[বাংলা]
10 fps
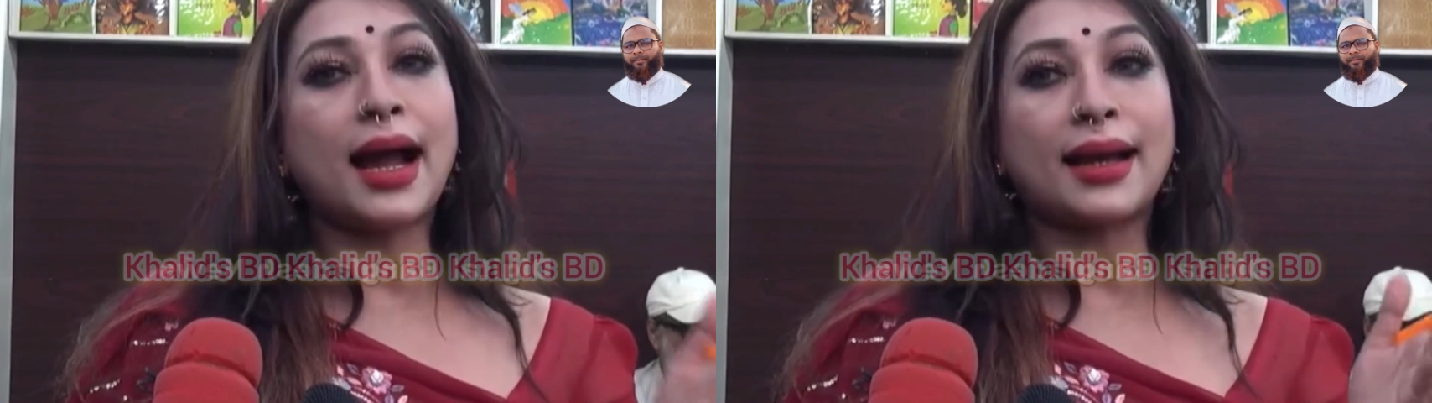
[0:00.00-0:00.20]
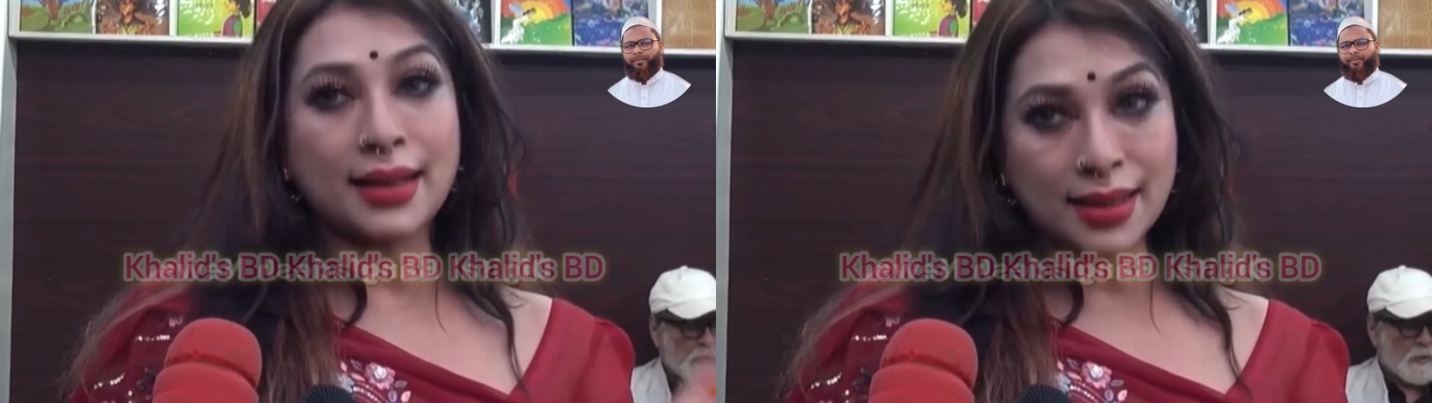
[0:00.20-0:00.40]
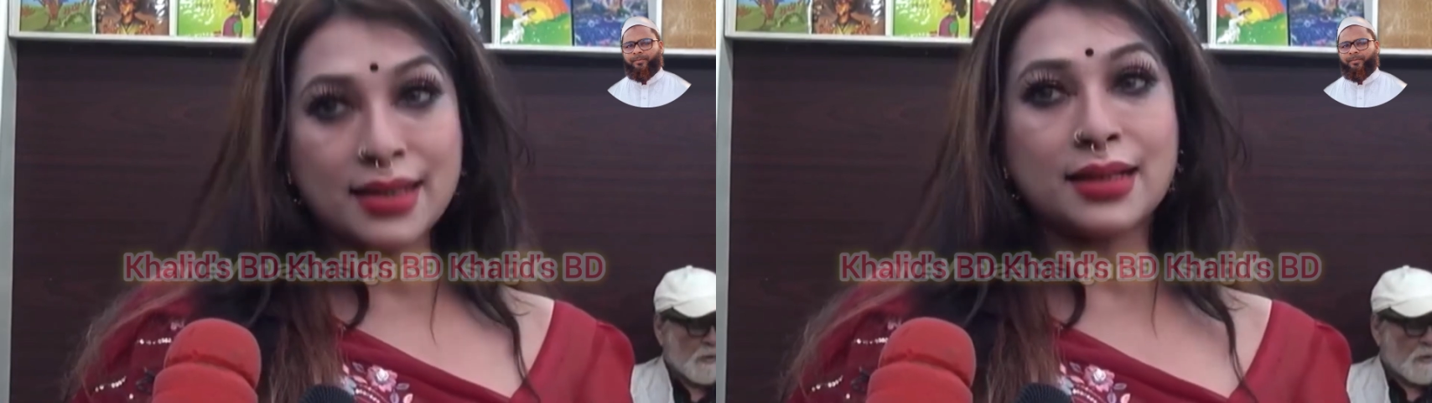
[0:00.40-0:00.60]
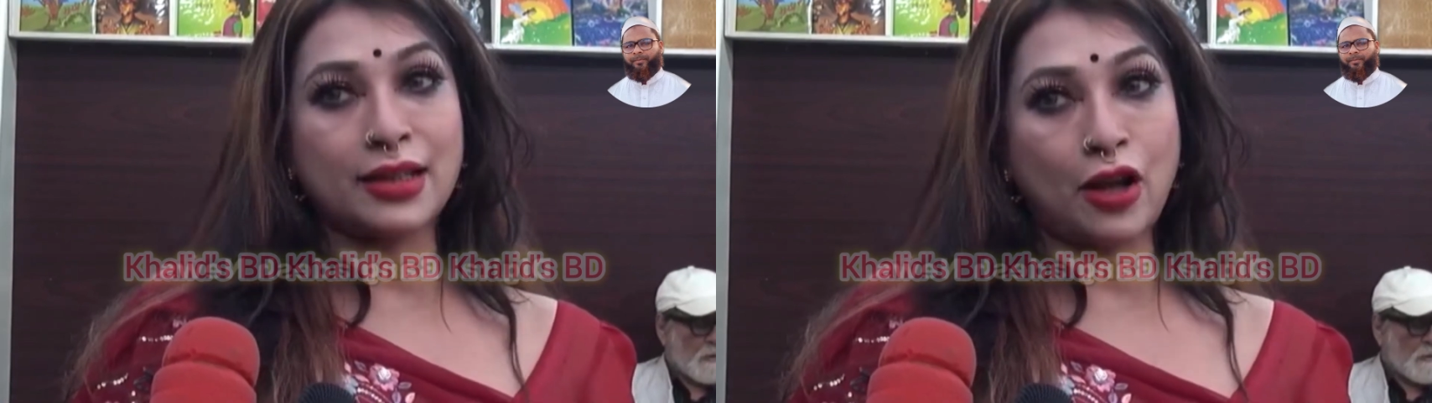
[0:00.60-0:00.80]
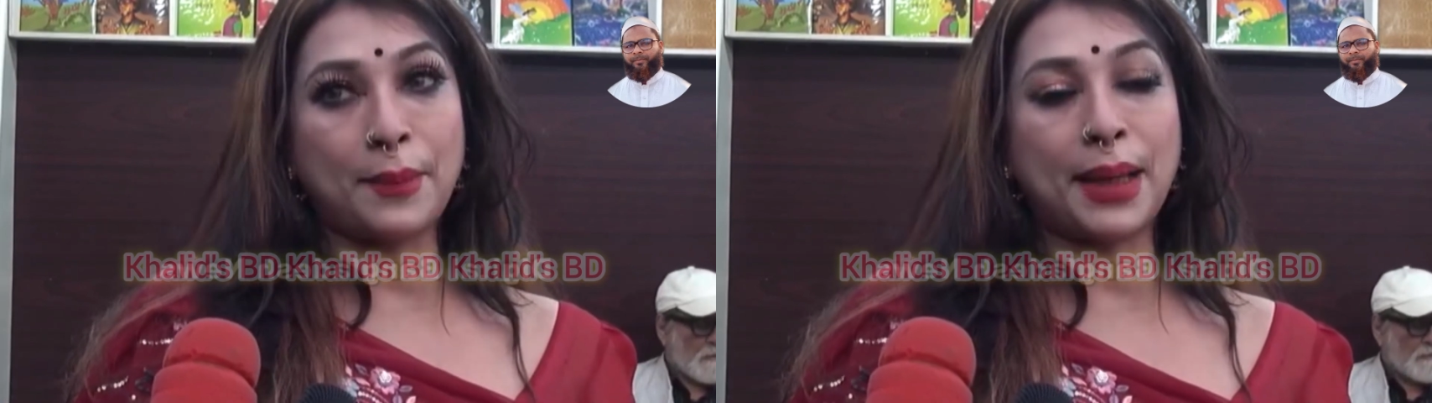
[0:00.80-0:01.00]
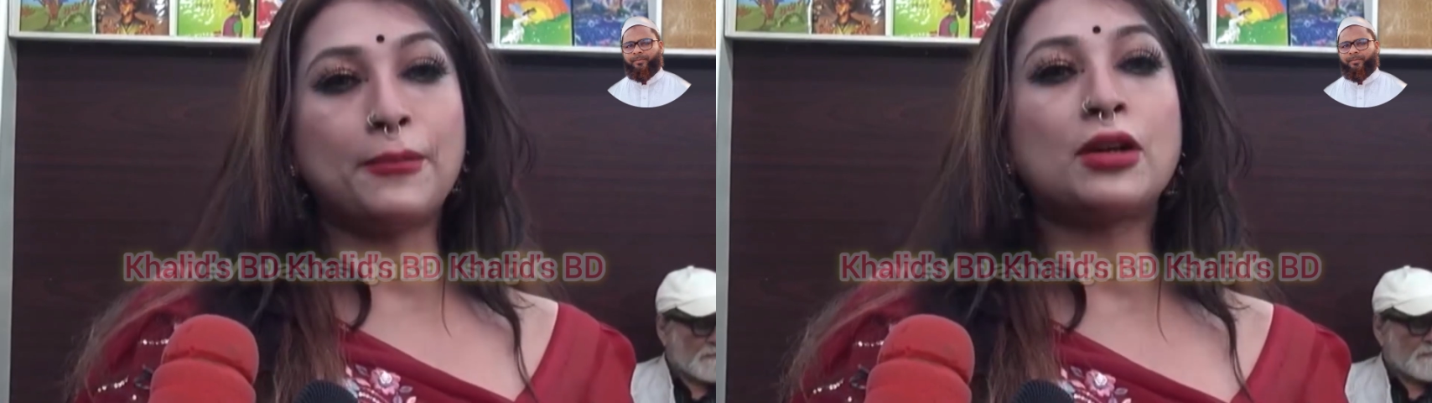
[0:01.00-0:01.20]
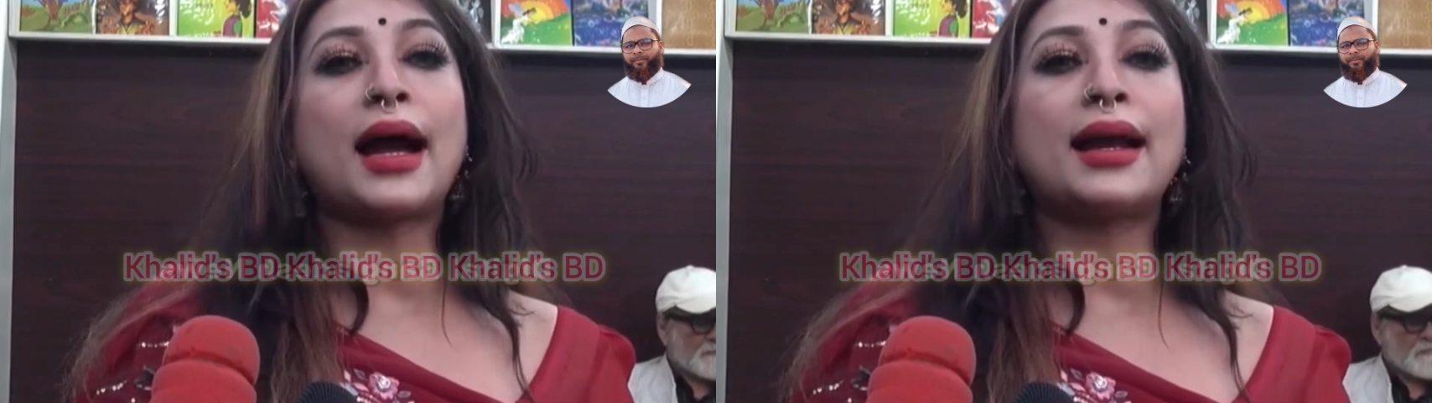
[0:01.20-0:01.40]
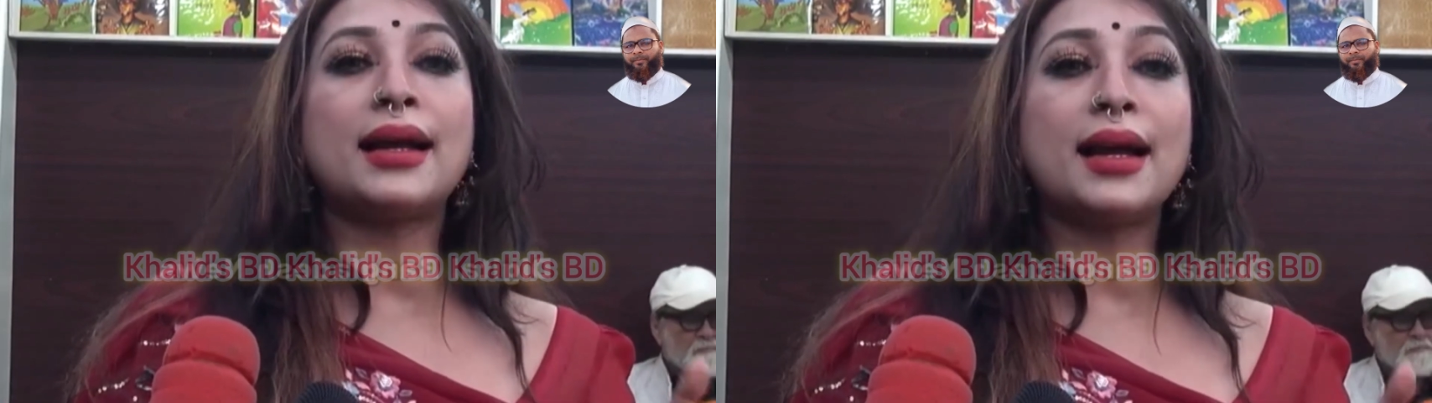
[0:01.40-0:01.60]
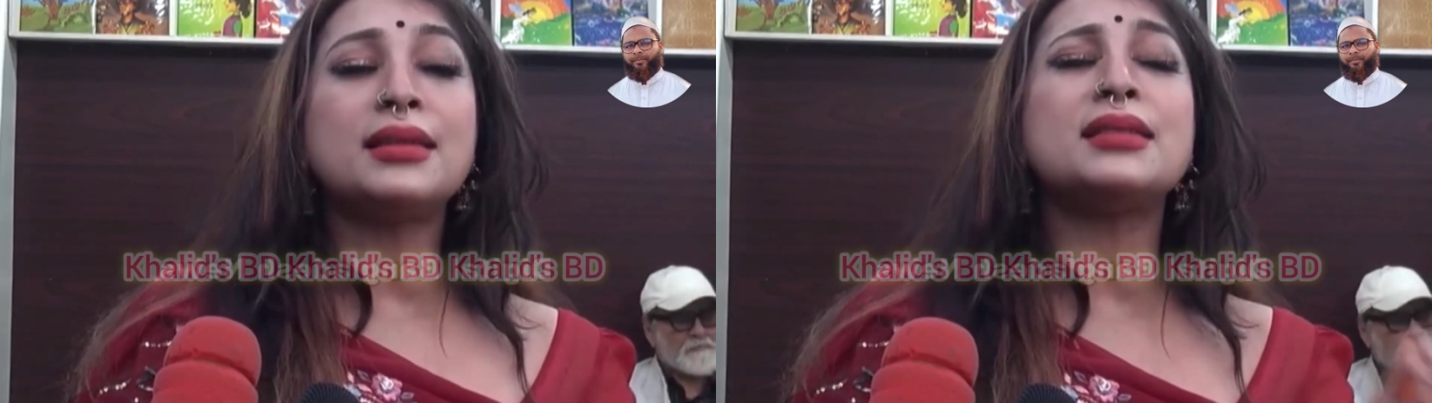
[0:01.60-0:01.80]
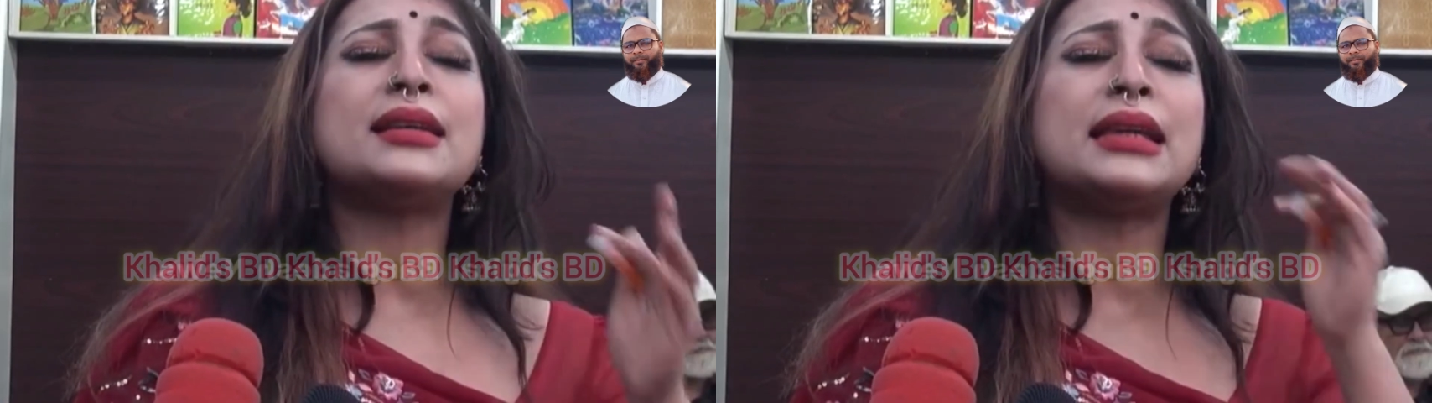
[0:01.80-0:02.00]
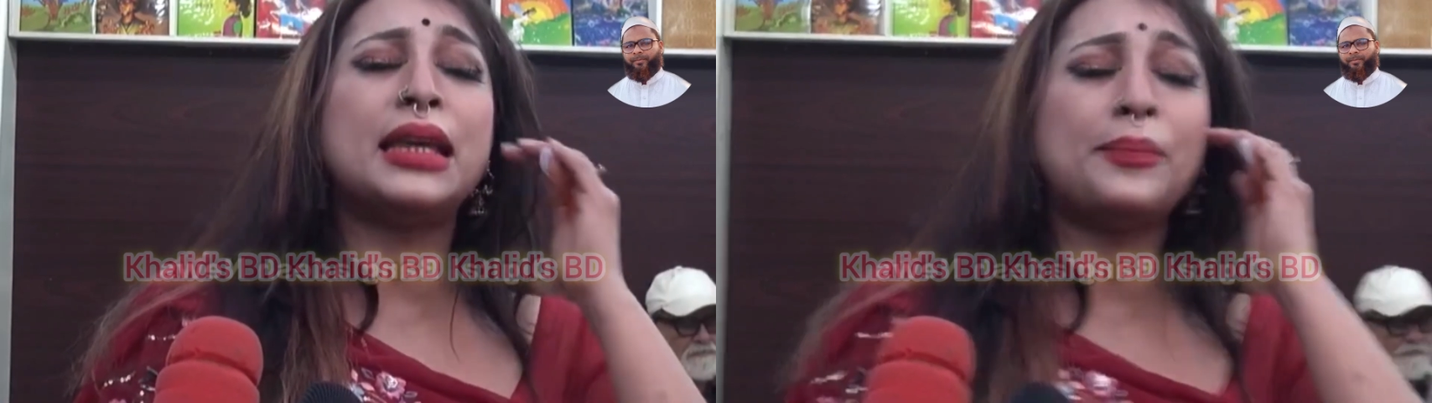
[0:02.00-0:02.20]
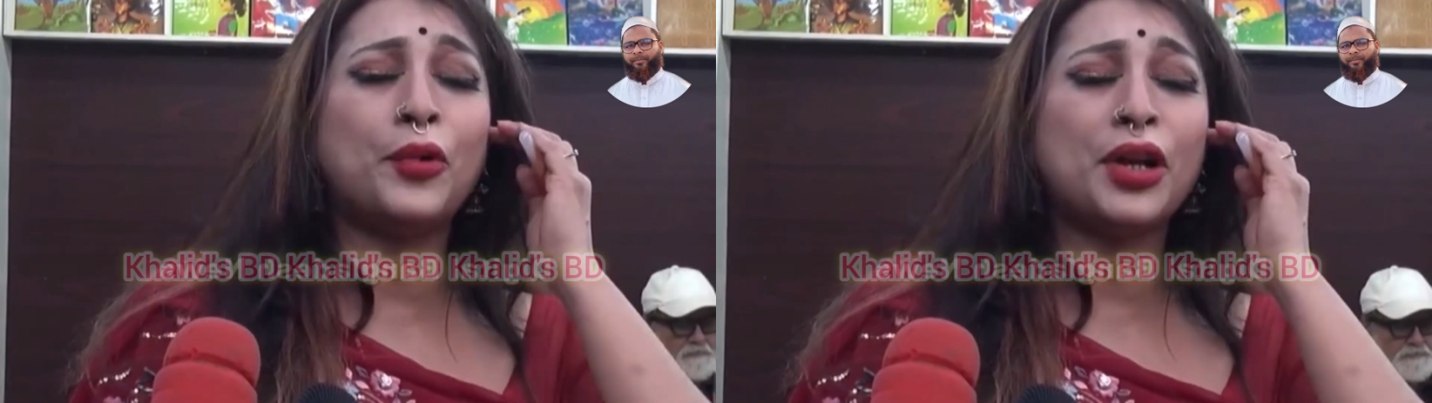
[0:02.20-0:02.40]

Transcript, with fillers: কারাগারে যেতে হবে এবং কারাগারটা যে কি